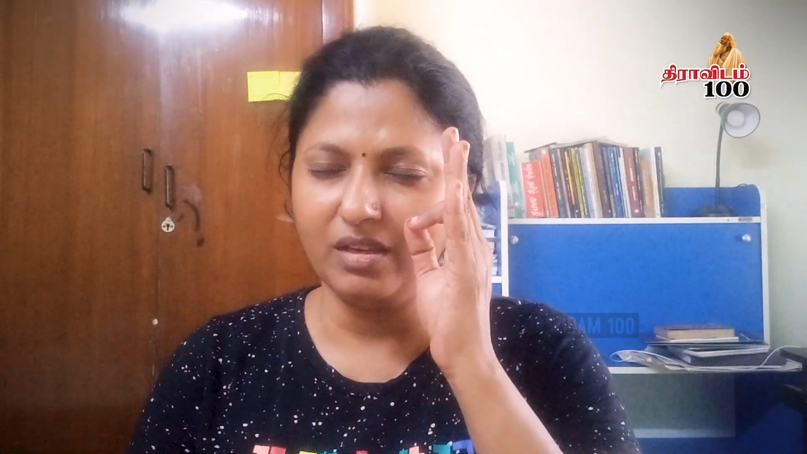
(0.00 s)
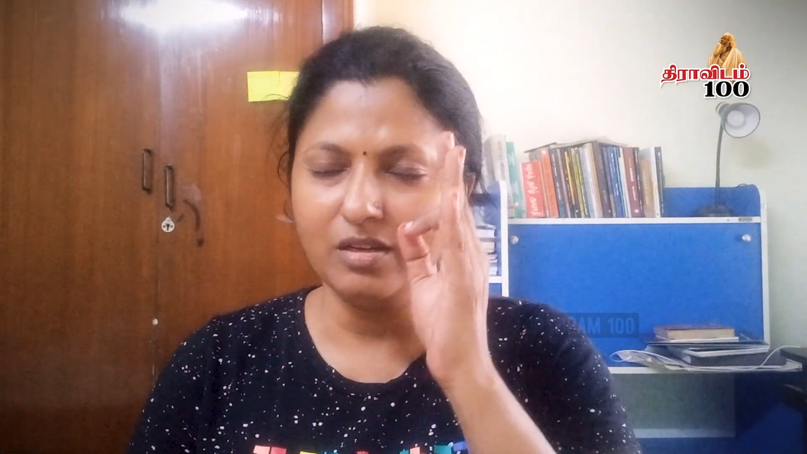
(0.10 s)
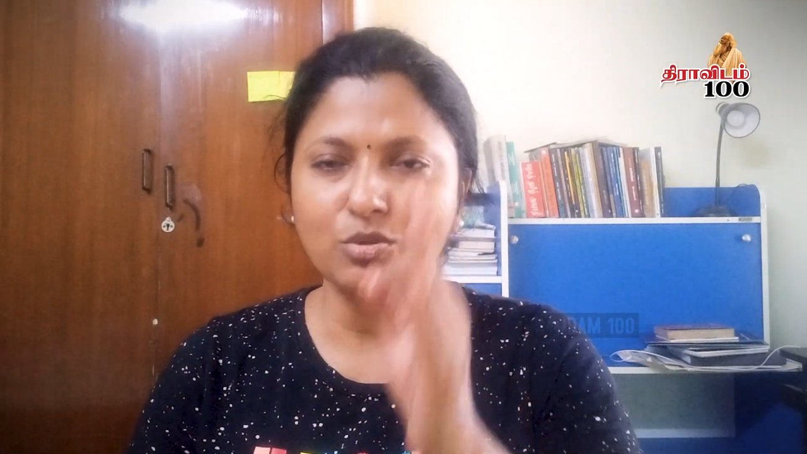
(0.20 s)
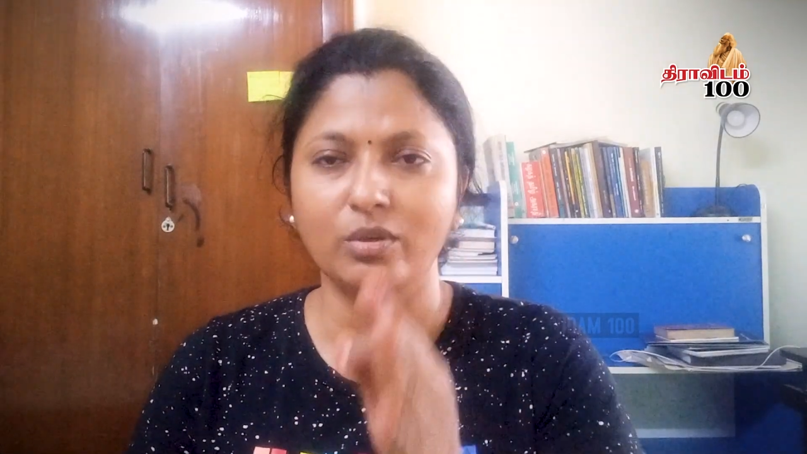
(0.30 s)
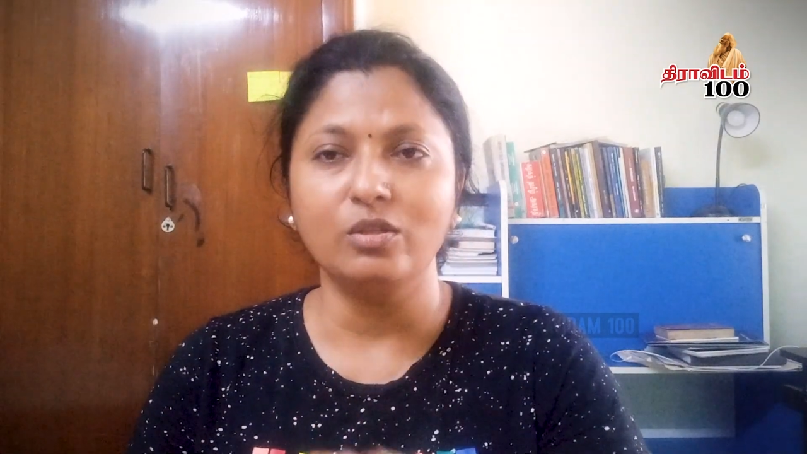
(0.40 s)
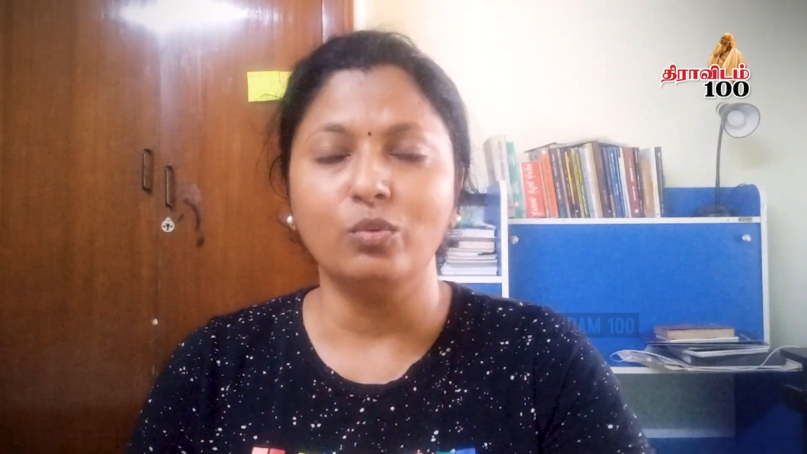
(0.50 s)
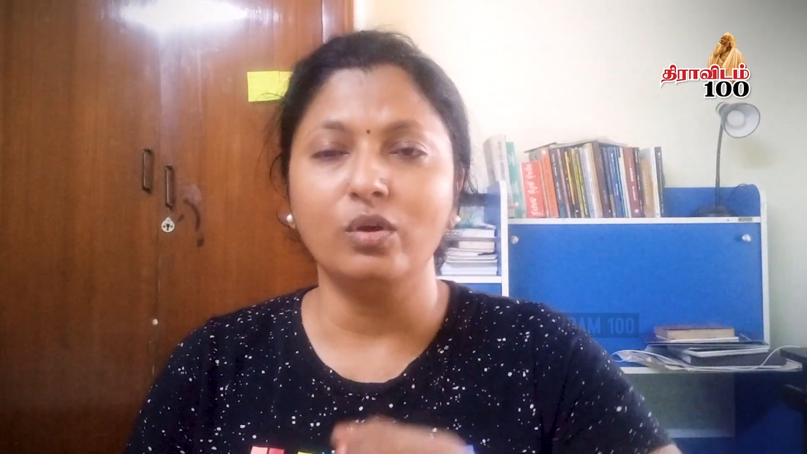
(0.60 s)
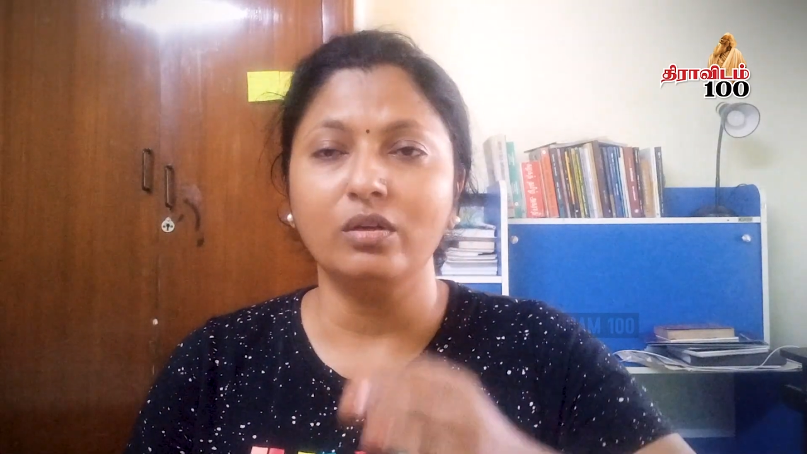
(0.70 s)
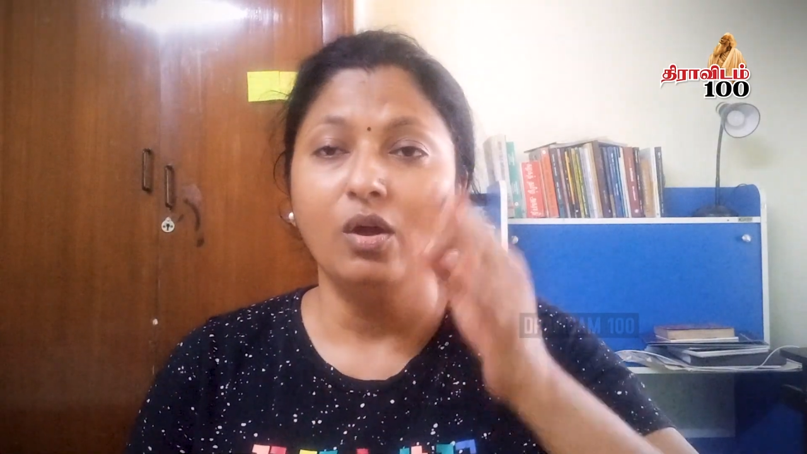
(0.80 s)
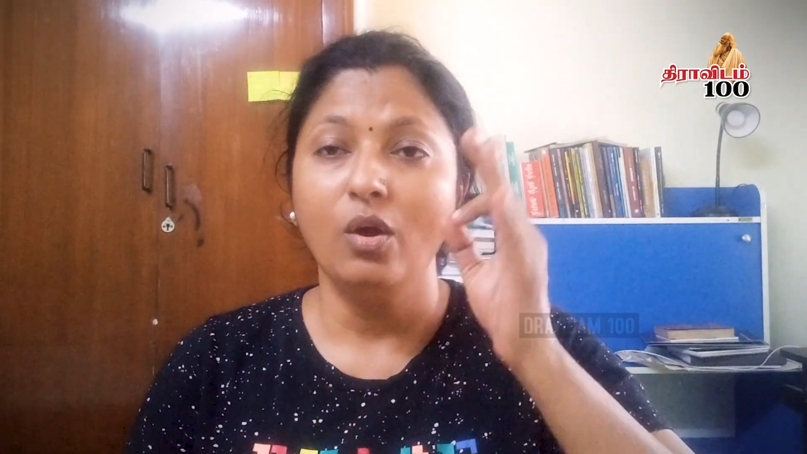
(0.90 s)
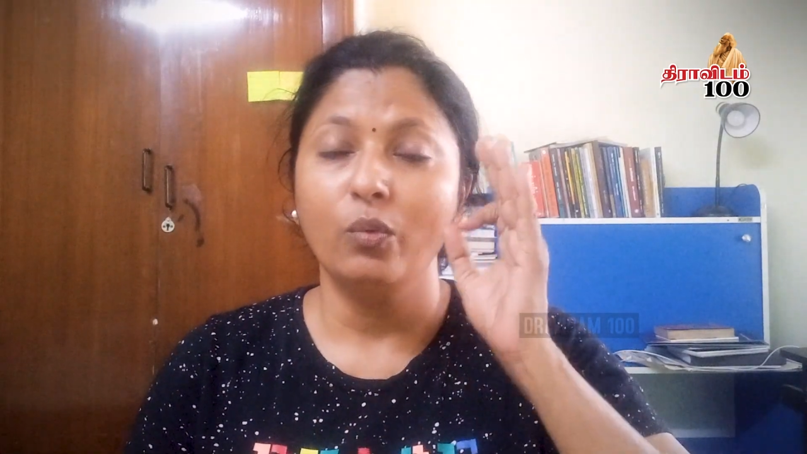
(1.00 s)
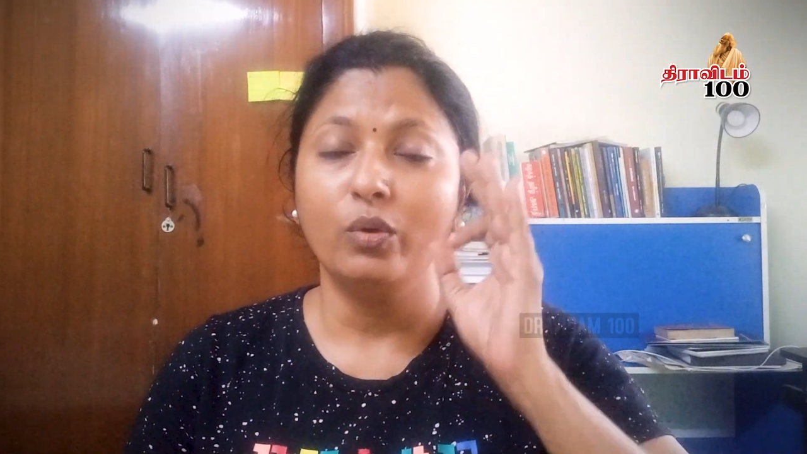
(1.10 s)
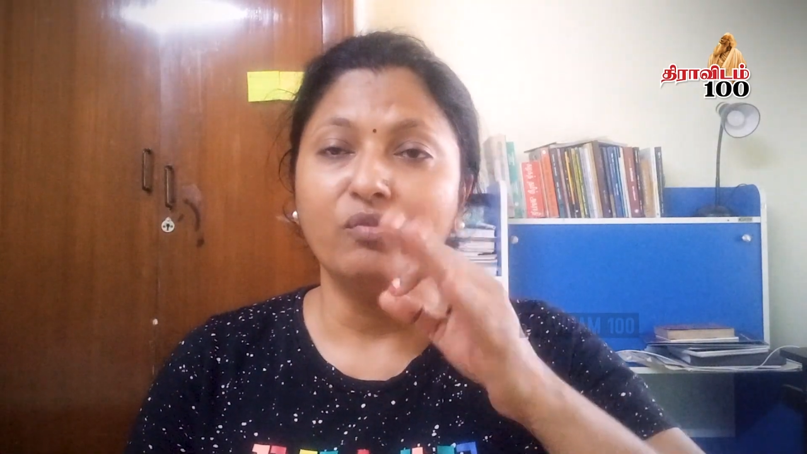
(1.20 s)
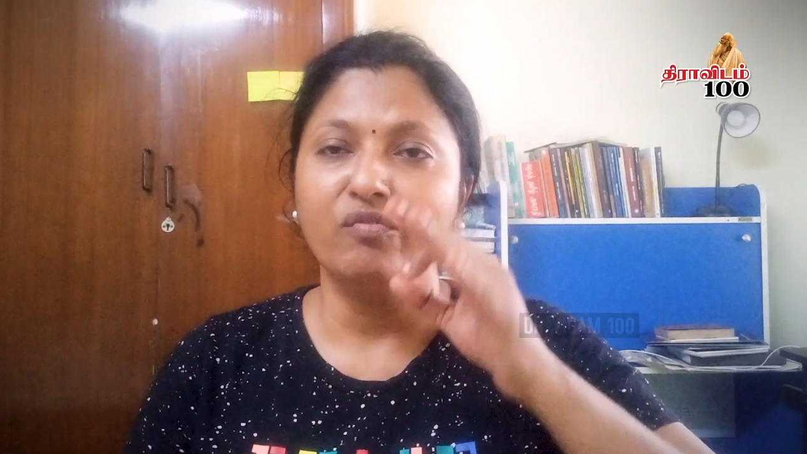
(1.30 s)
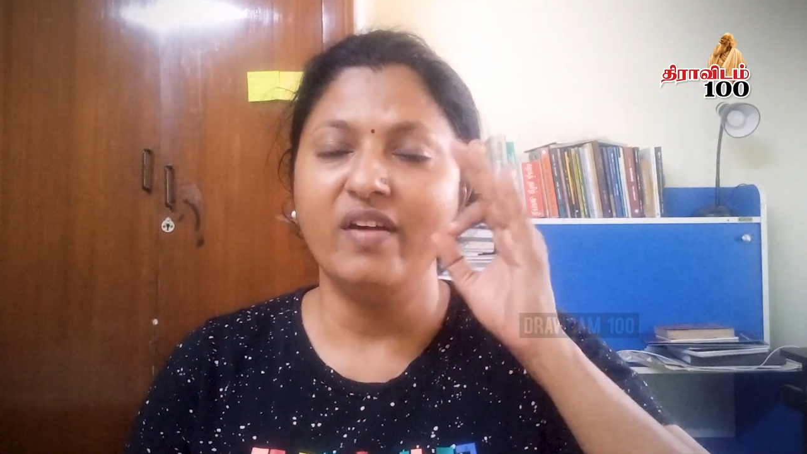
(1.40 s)
என்ன சொல்றது ஒரு
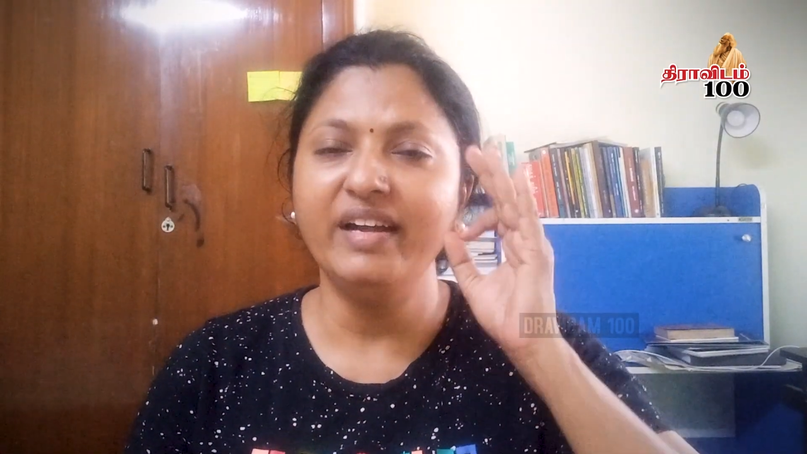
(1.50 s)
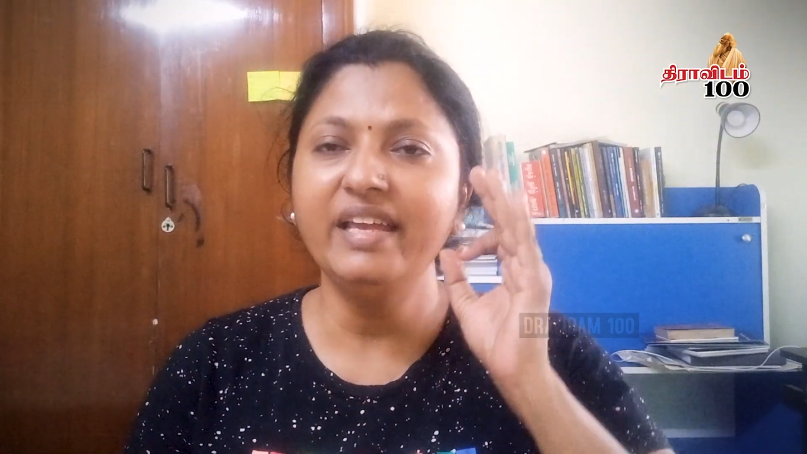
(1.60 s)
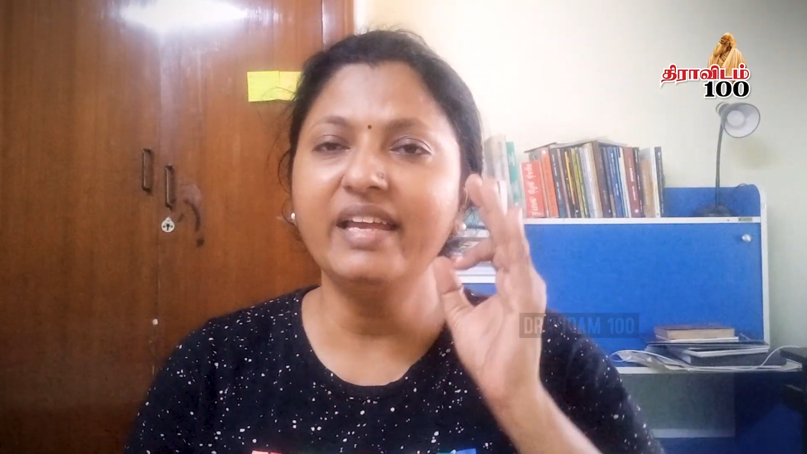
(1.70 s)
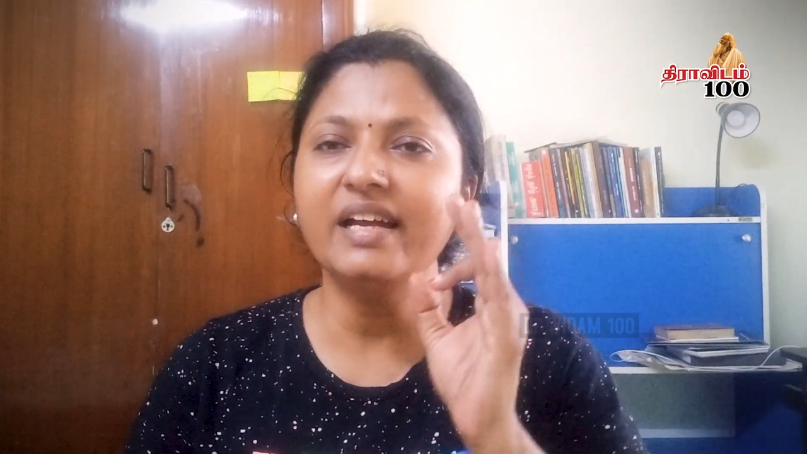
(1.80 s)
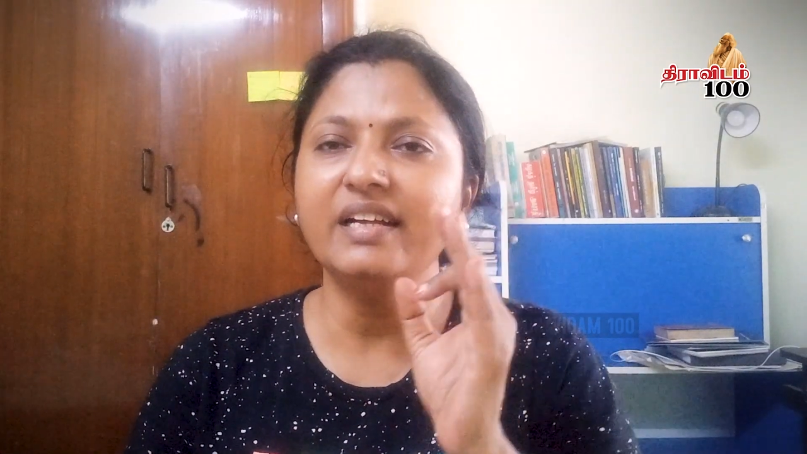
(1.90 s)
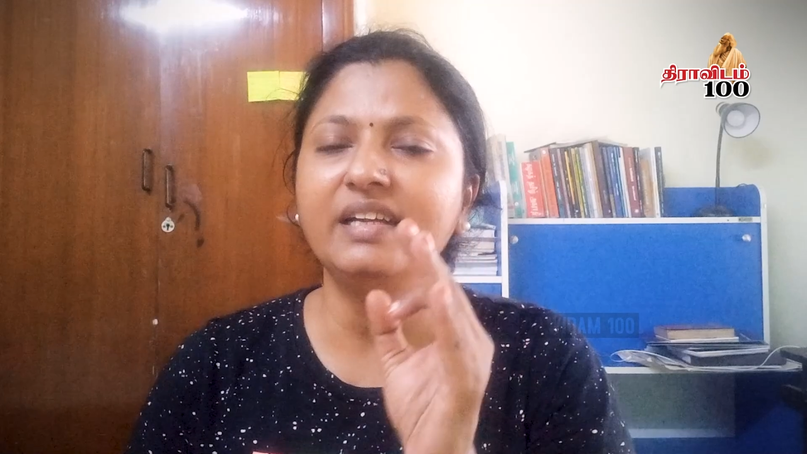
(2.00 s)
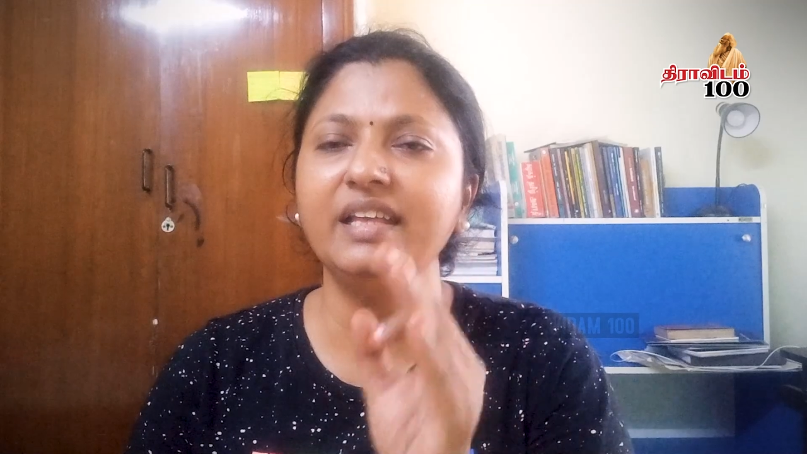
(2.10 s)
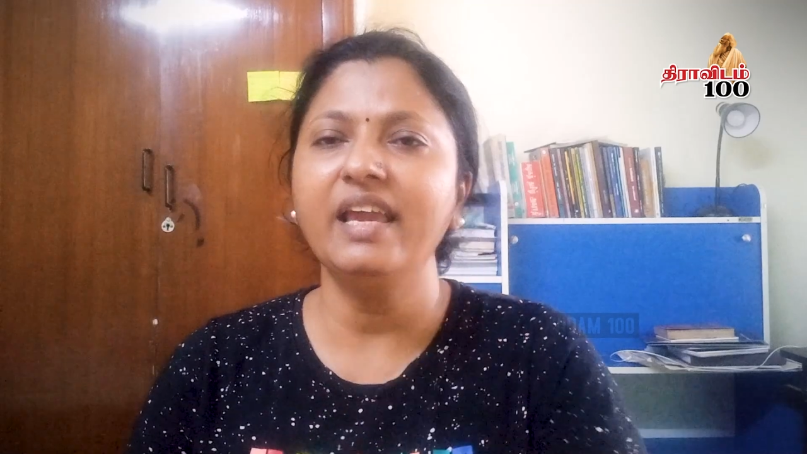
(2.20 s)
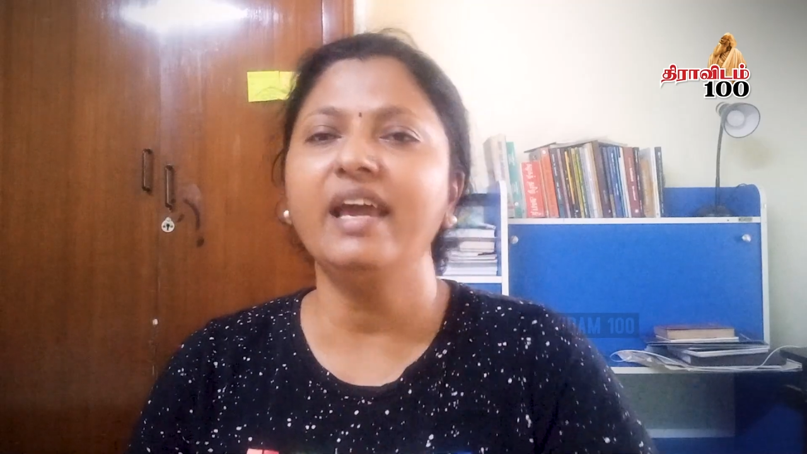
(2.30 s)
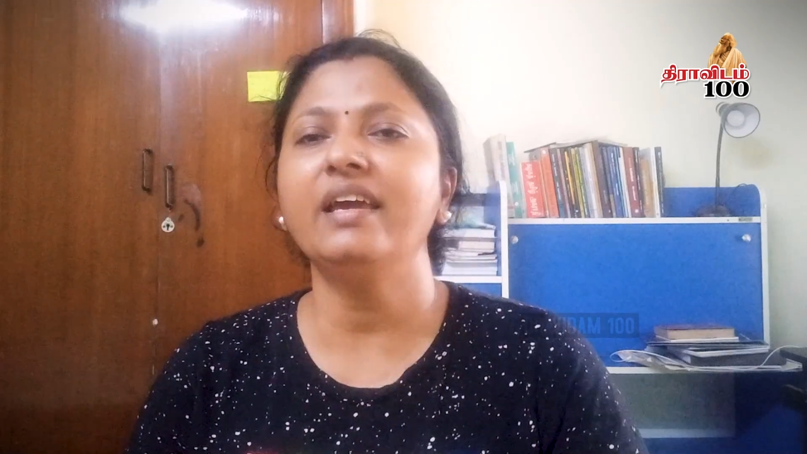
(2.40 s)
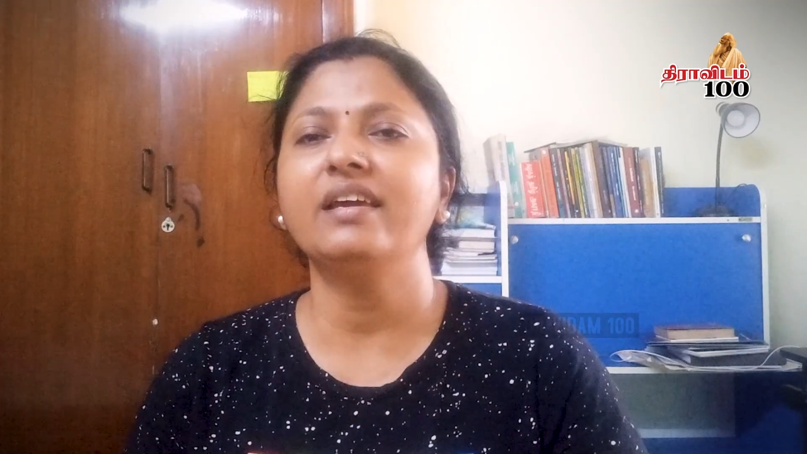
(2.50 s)
ஒரு வடிகட்டிய